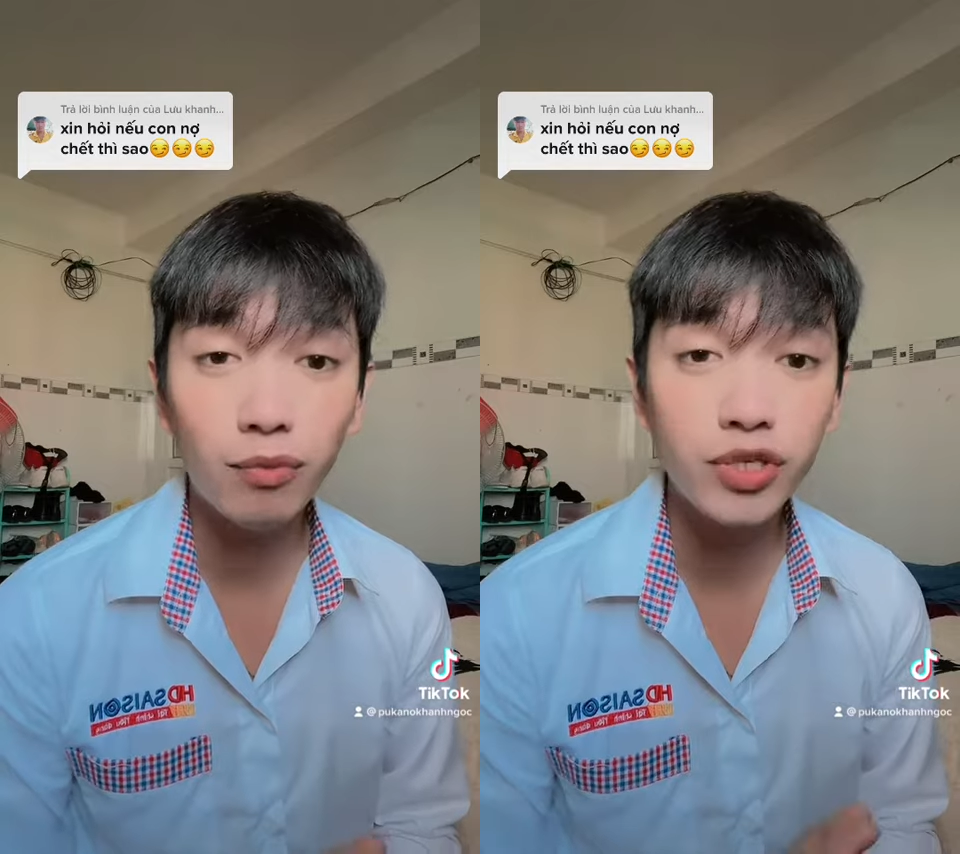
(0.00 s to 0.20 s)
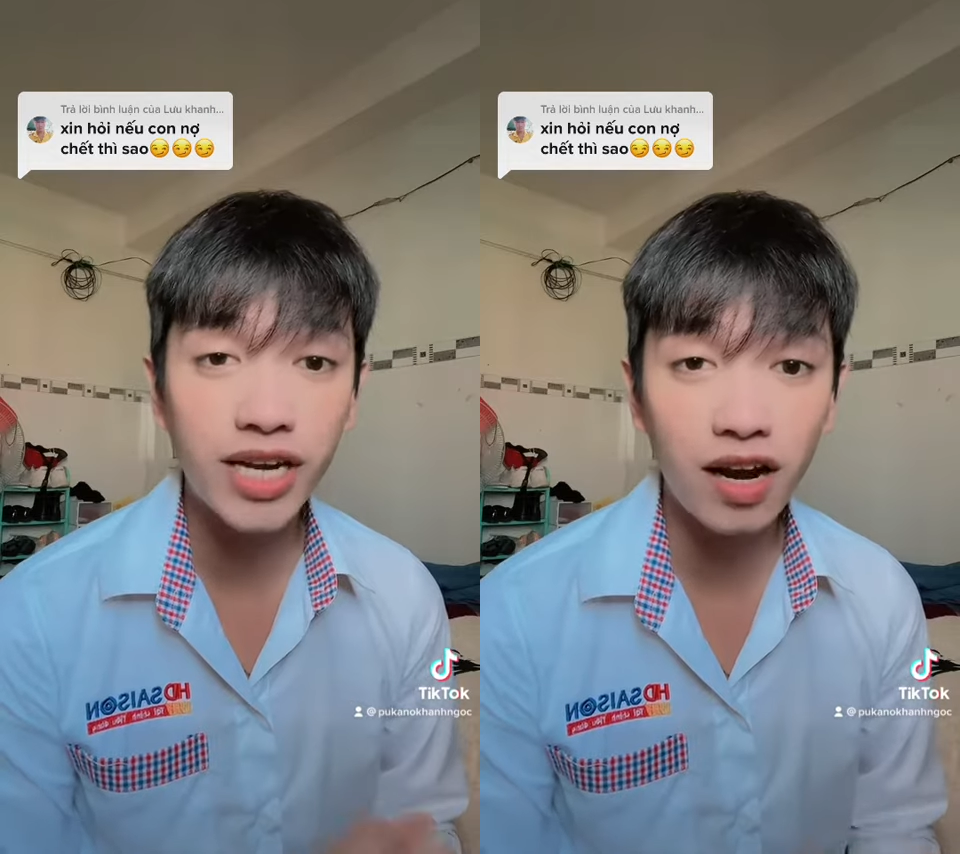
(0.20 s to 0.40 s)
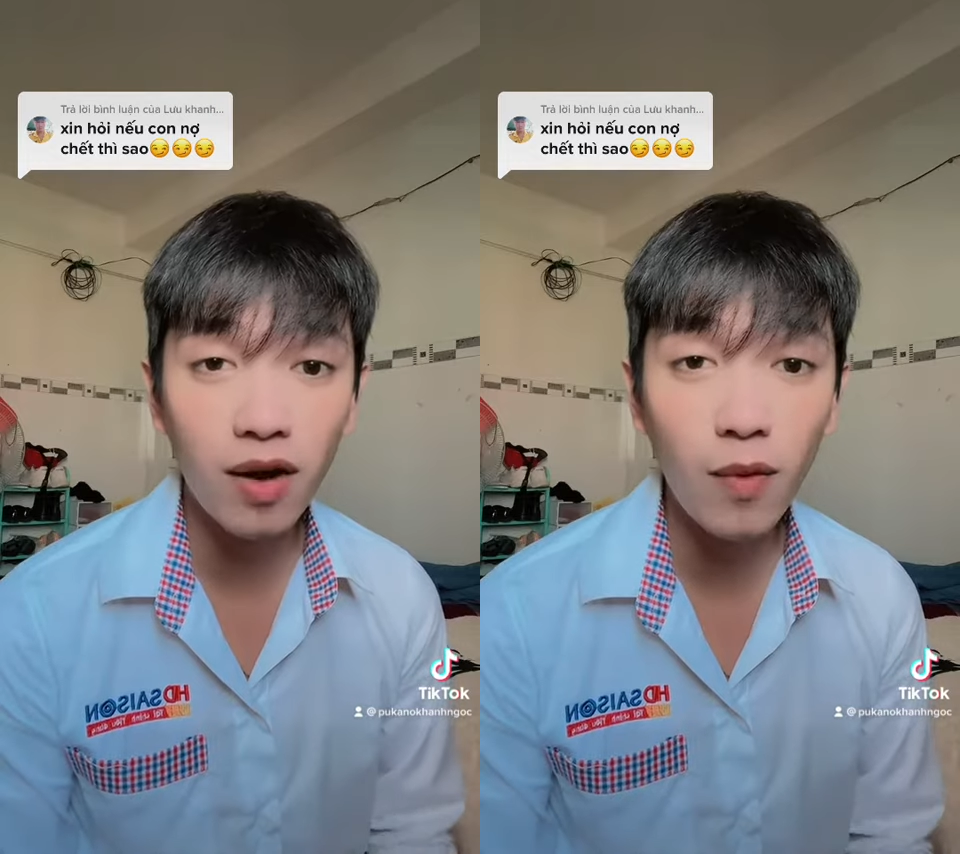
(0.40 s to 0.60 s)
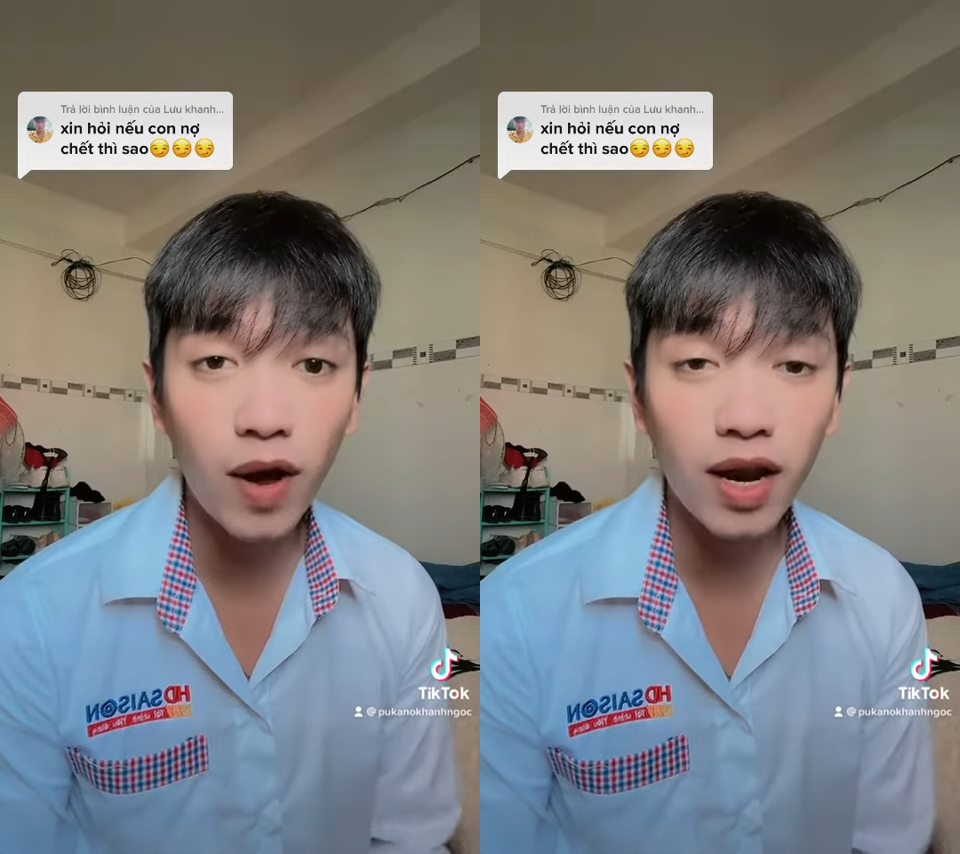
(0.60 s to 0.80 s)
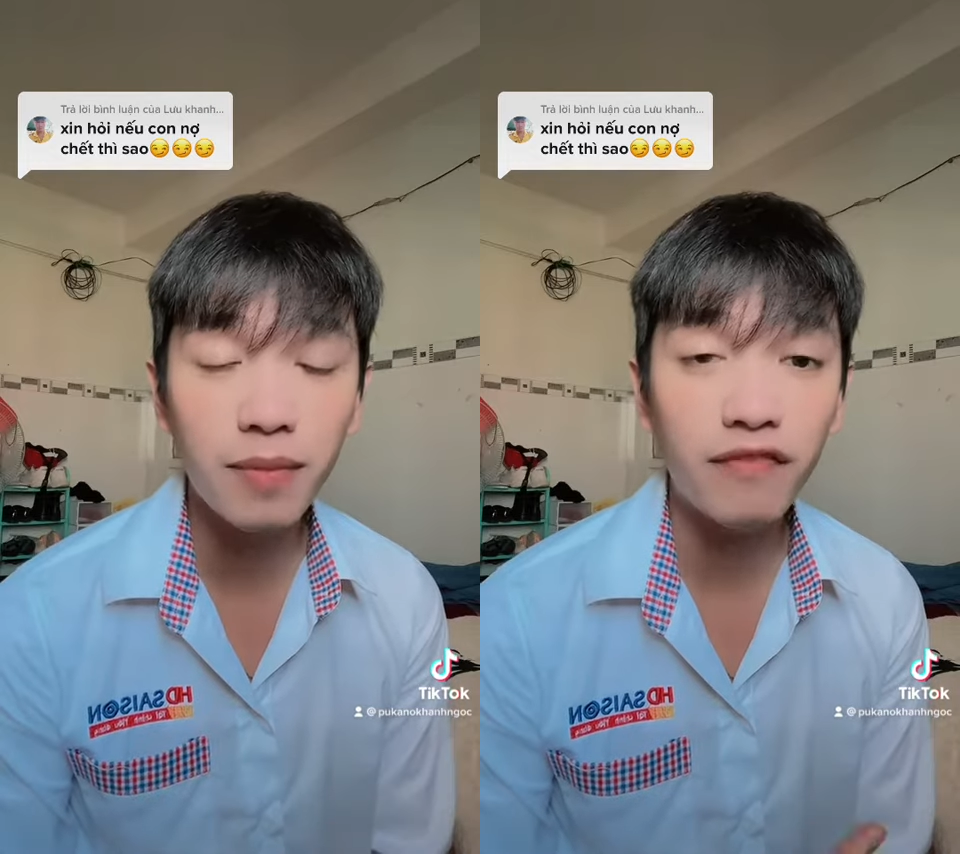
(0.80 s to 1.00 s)
mua trả góp
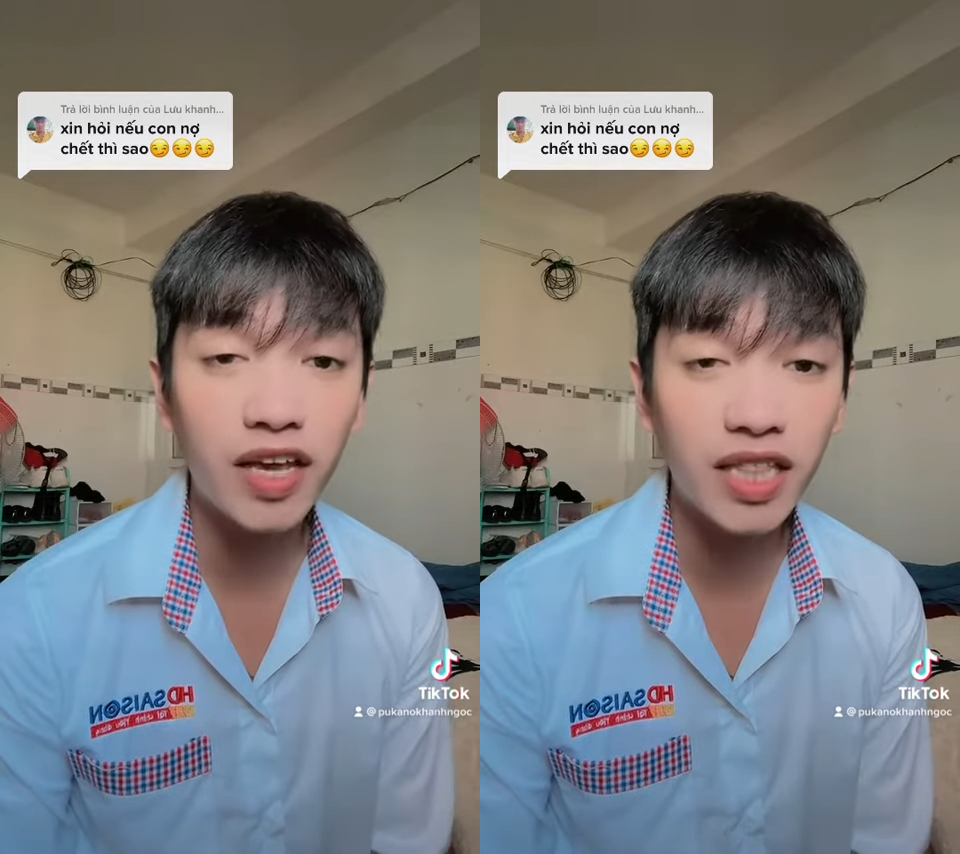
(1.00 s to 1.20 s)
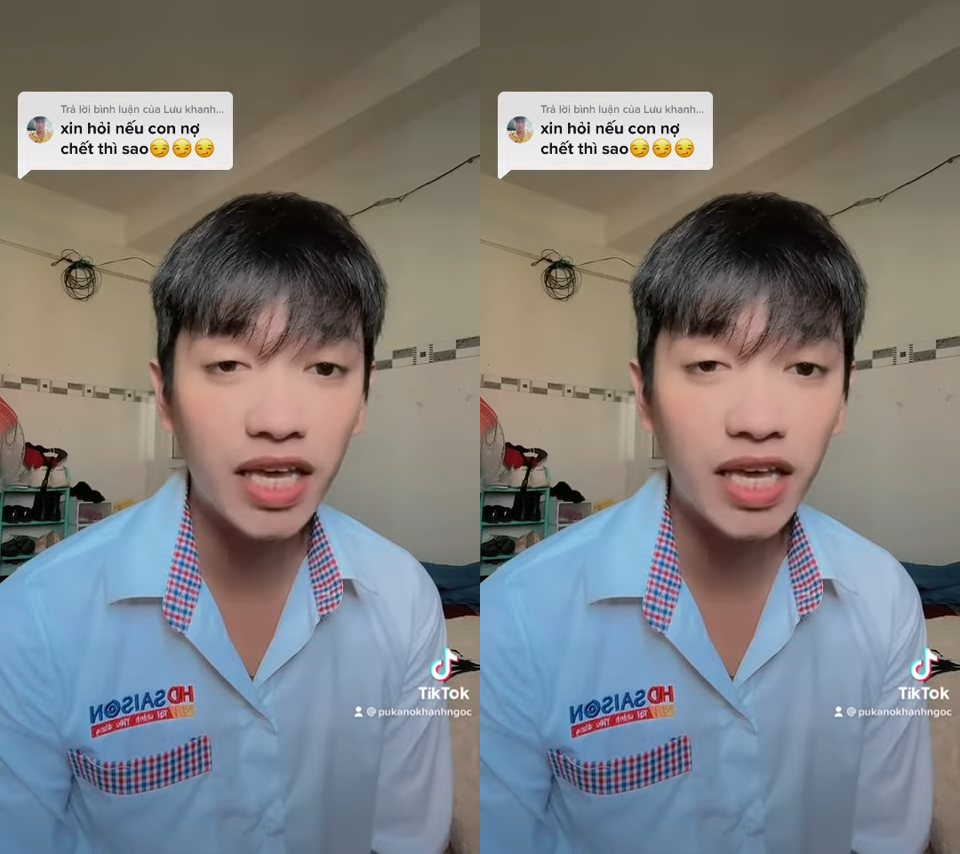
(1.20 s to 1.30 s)
hoặc là mình vay